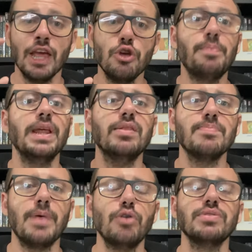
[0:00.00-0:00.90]
E o
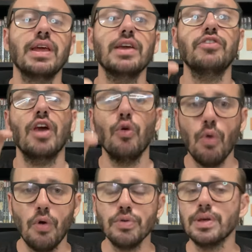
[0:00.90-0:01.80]
principal deles é o
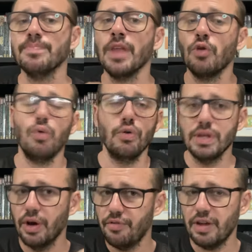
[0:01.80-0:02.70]
Wong. O Wong
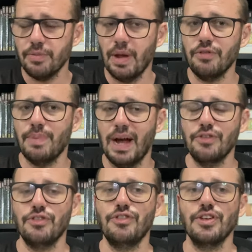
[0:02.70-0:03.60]
não faz mais
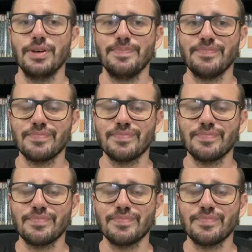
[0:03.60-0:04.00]
parte de